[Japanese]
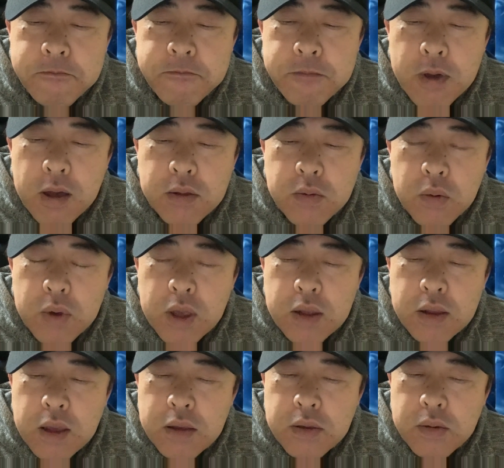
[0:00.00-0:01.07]
あと
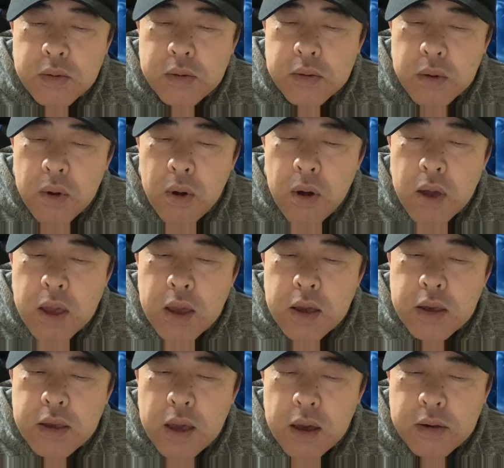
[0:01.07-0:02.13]
下手すると
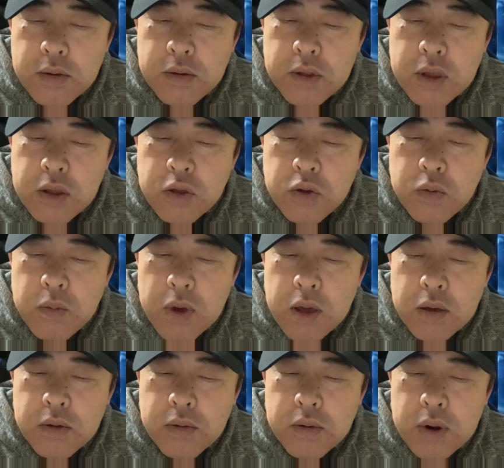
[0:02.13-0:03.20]
120
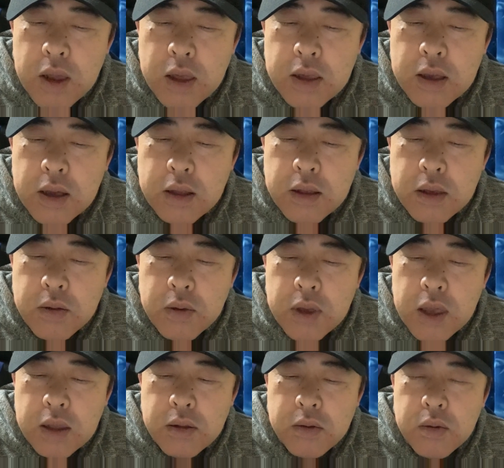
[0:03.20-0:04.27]
万くらいいかないと
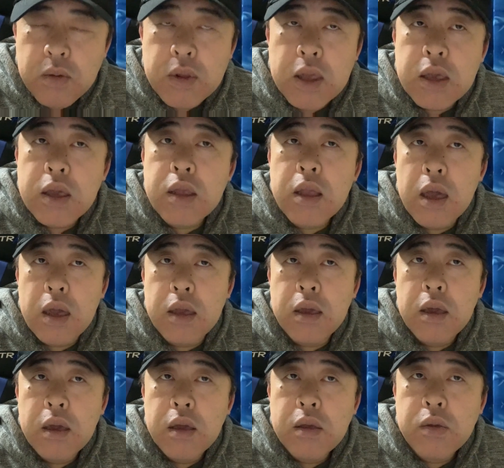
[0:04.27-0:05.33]
ゲットできない
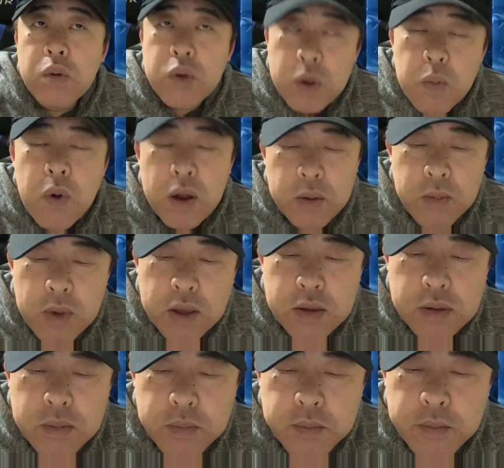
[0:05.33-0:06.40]
時もありま
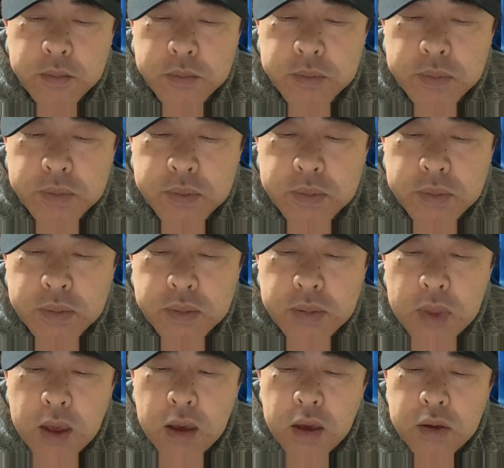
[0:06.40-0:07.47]
す
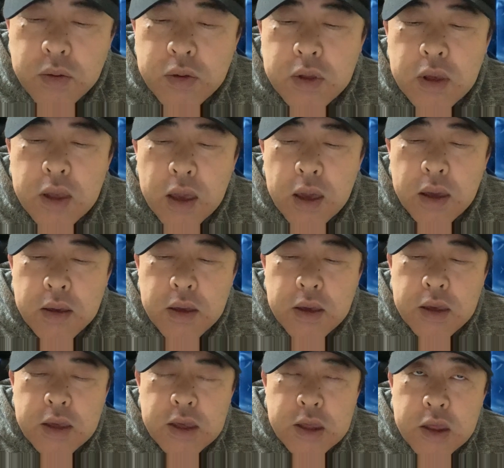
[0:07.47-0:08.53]
そしてね
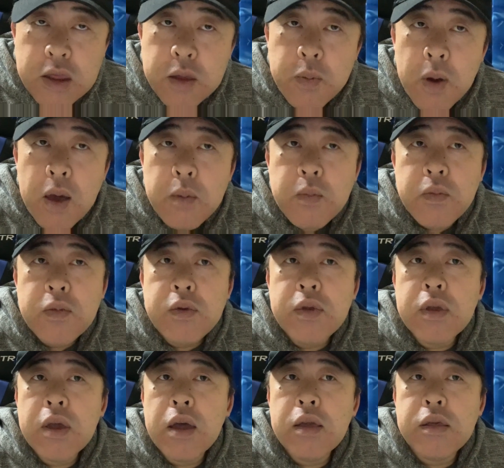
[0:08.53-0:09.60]
一番難
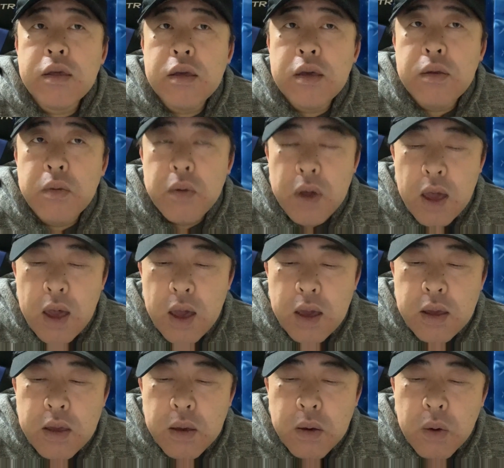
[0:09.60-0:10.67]
しいの
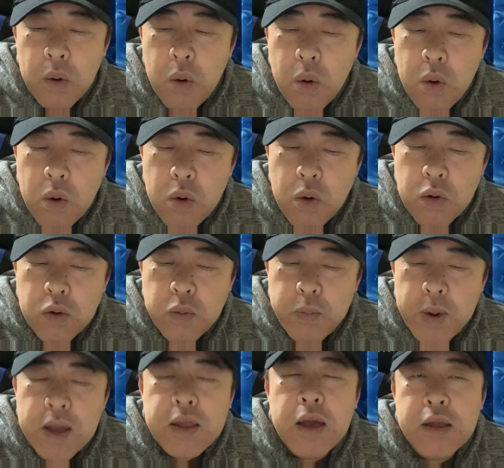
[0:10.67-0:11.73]
が広告
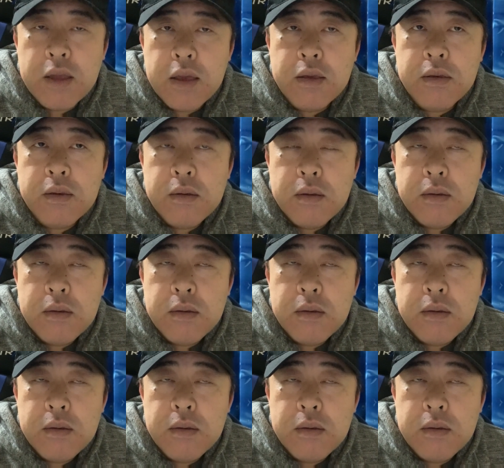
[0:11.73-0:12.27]
バナーです